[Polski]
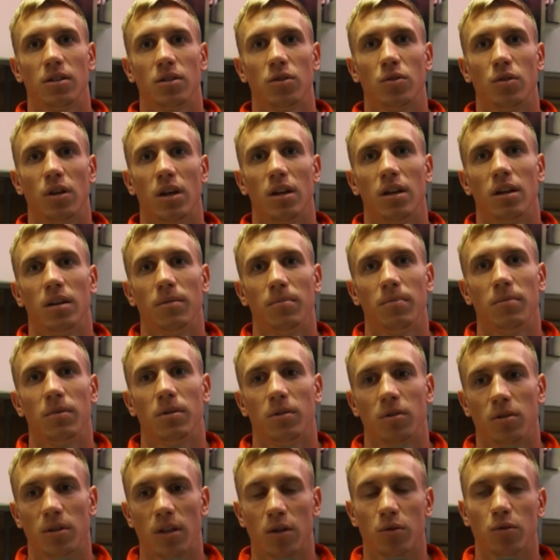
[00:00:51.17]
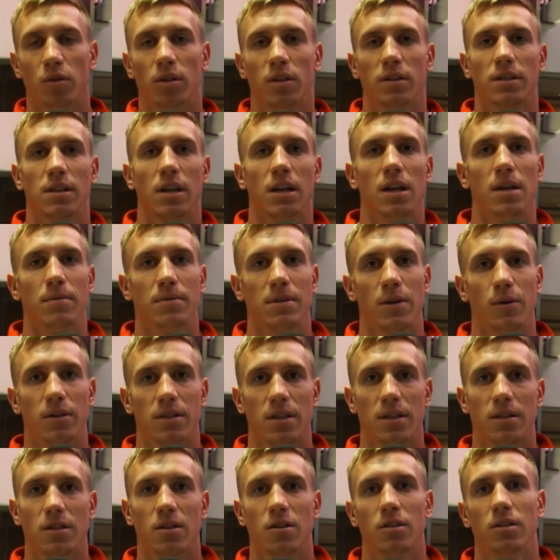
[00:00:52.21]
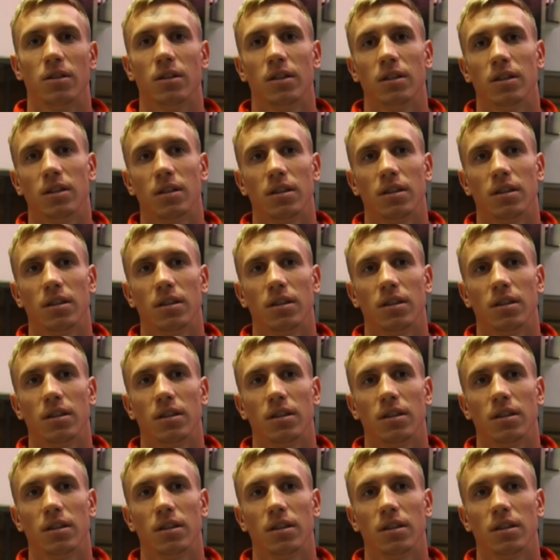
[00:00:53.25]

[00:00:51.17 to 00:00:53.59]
które, na których skakałem cały sezon,